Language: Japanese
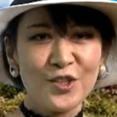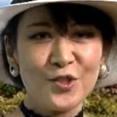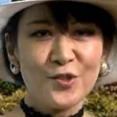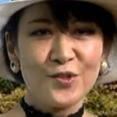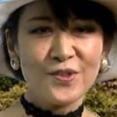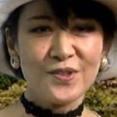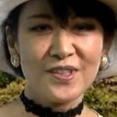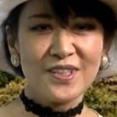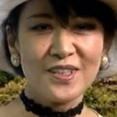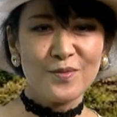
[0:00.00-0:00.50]
い
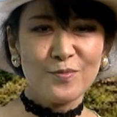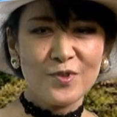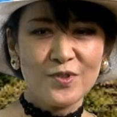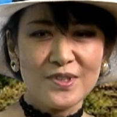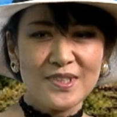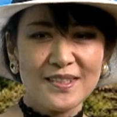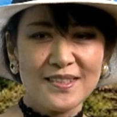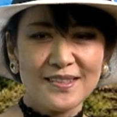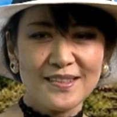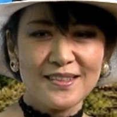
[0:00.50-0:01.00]
う気
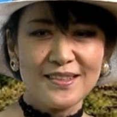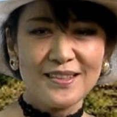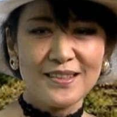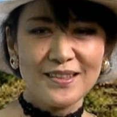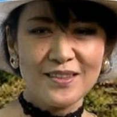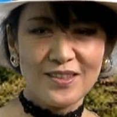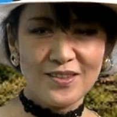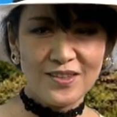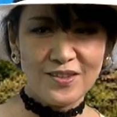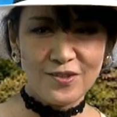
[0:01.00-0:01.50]
持ち
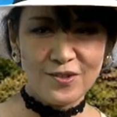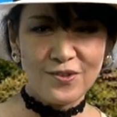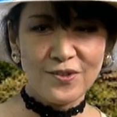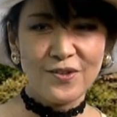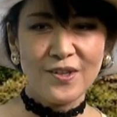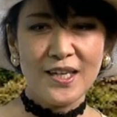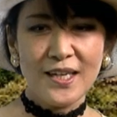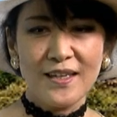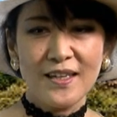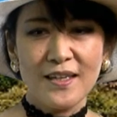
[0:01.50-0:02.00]
と。
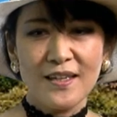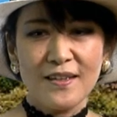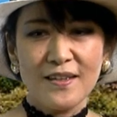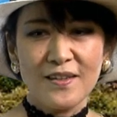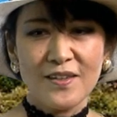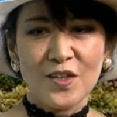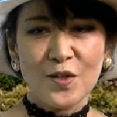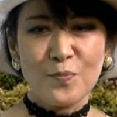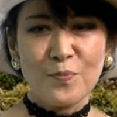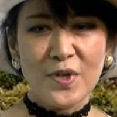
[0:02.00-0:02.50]
はい
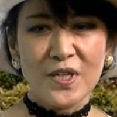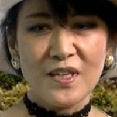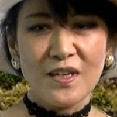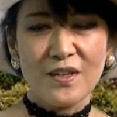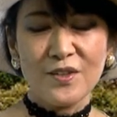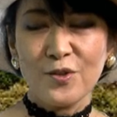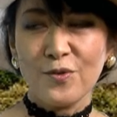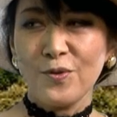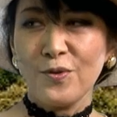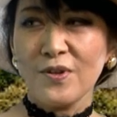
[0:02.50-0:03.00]
やっぱり
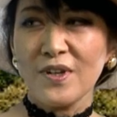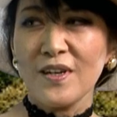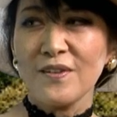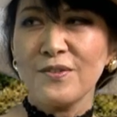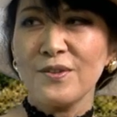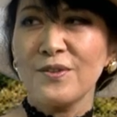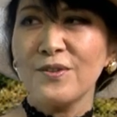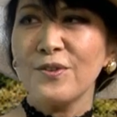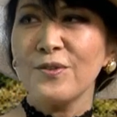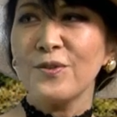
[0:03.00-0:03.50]
あの音
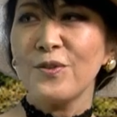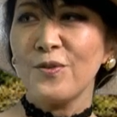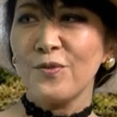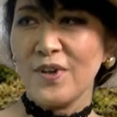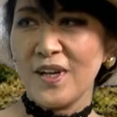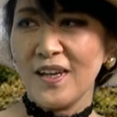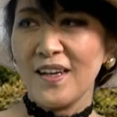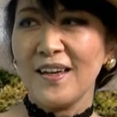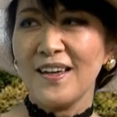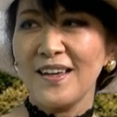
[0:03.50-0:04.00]
楽っていうの
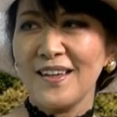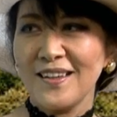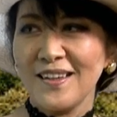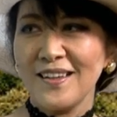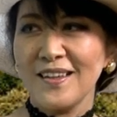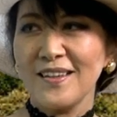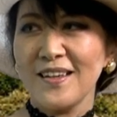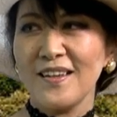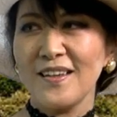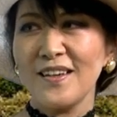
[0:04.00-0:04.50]
は
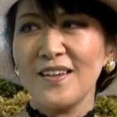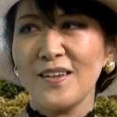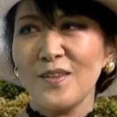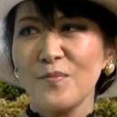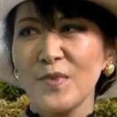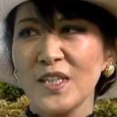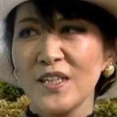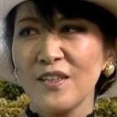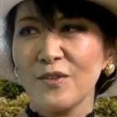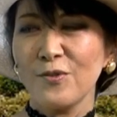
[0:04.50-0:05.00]
あ
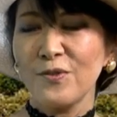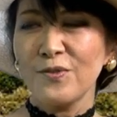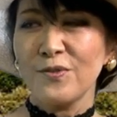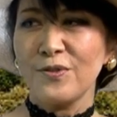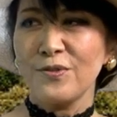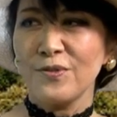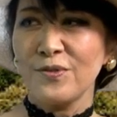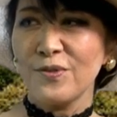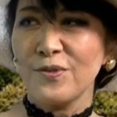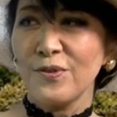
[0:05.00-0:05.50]
まりこう
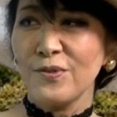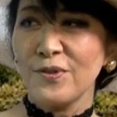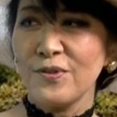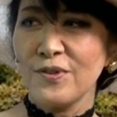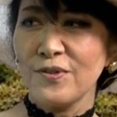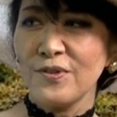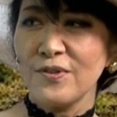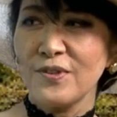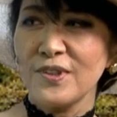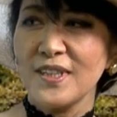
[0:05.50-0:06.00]
流
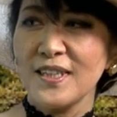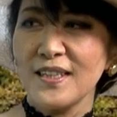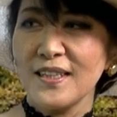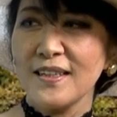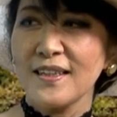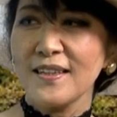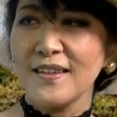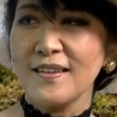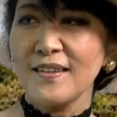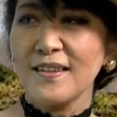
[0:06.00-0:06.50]
行
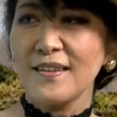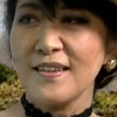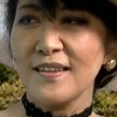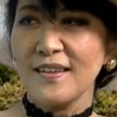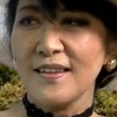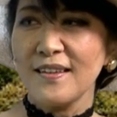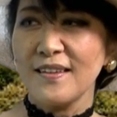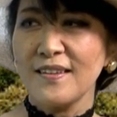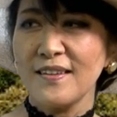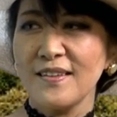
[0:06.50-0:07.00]
に関
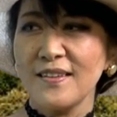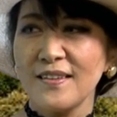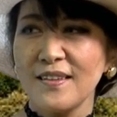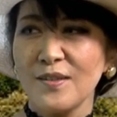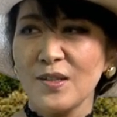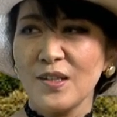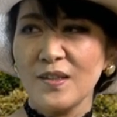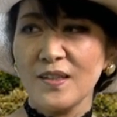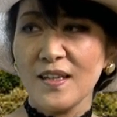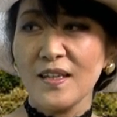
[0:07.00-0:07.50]

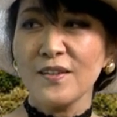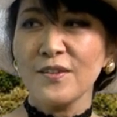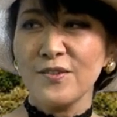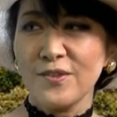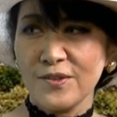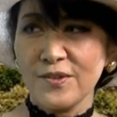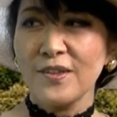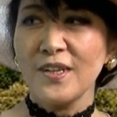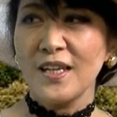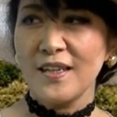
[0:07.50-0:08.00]
係な
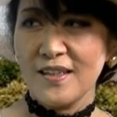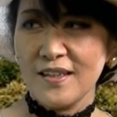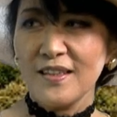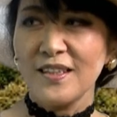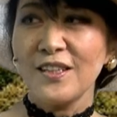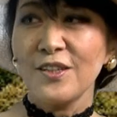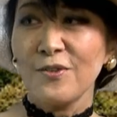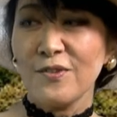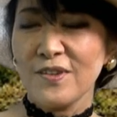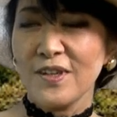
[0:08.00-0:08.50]
く、うん、
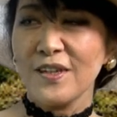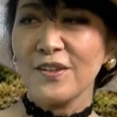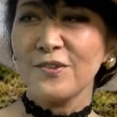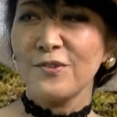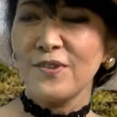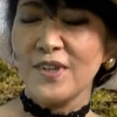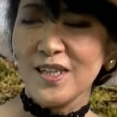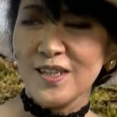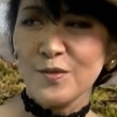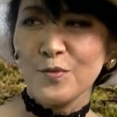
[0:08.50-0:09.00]
いい音楽
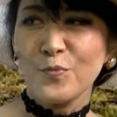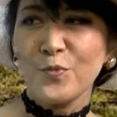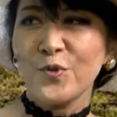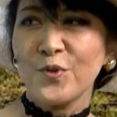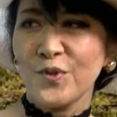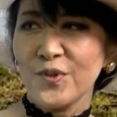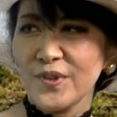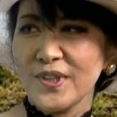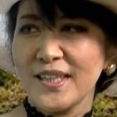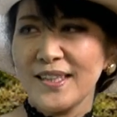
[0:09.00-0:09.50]
は
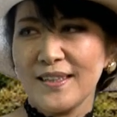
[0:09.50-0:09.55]
もう